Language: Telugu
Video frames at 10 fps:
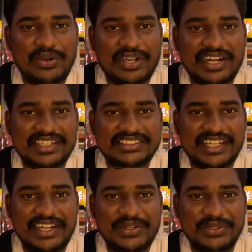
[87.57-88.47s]
లోకల్
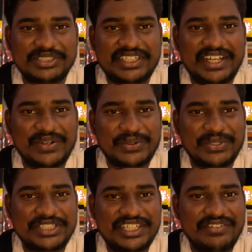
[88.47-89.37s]
రెస్టారెంట్కి వచ్చిన
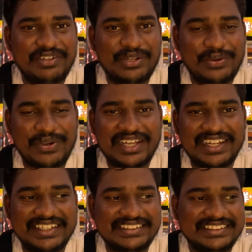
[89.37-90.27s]
ఇక్కడికి వచ్చి వీళ్ళు
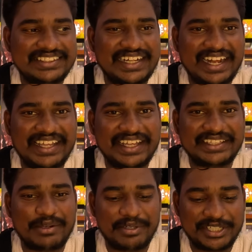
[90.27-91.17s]
లోకల్ కజిన్స్ ట్రై
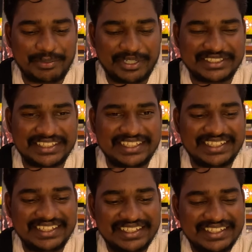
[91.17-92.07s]
చేద్దామని చెప్పేసి
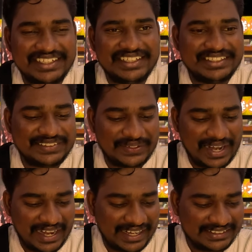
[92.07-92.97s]
సో
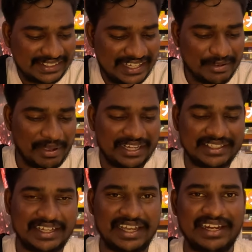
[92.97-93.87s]
నాకైతే ఏం
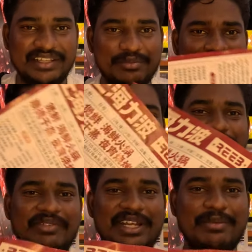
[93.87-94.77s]
అర్థం కాలేదు
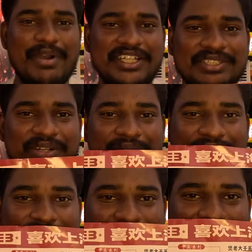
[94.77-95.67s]
మొత్తం వీళ్ళ భాషలోనే
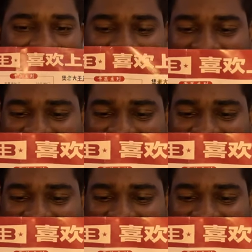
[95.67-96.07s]
ఉంది చూడండి